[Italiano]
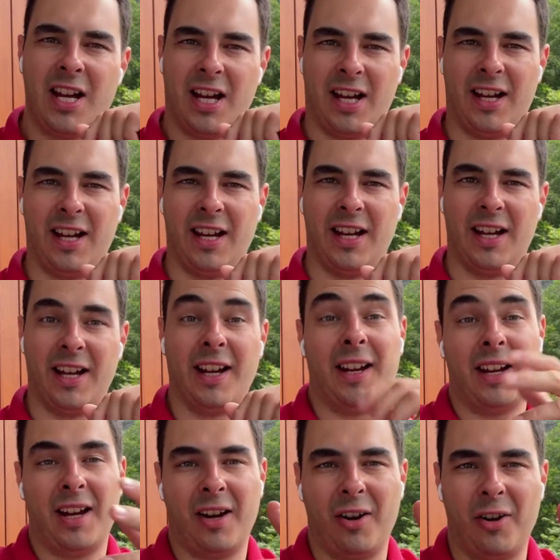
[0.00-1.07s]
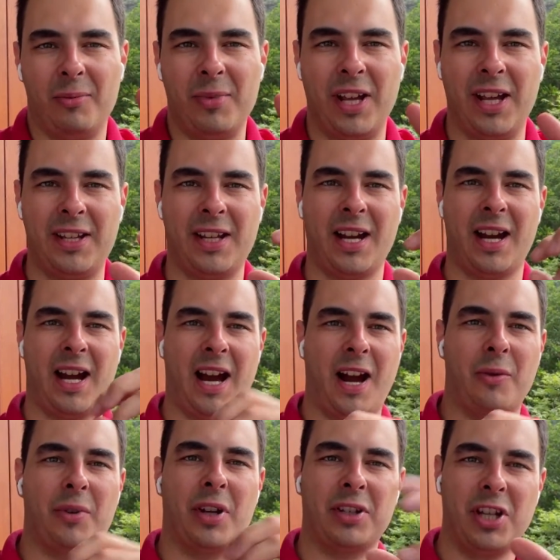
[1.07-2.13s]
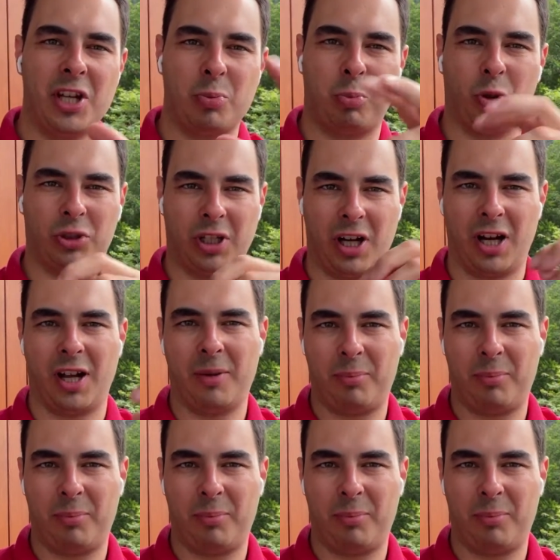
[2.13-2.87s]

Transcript: eh, Omegna ha una disputa